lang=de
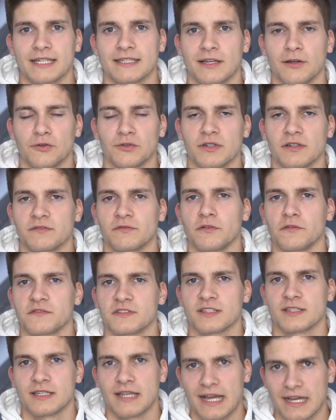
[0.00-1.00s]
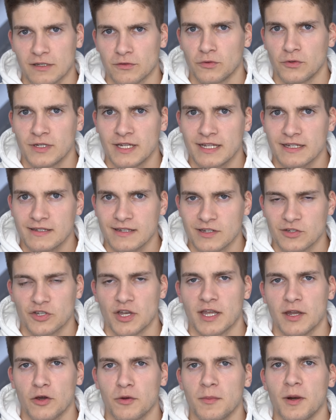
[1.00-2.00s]
A350 800, der
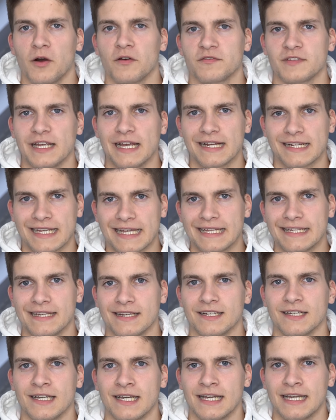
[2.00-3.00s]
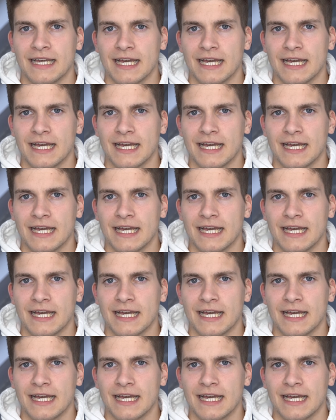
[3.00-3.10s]
stand auch mal auf der Agenda,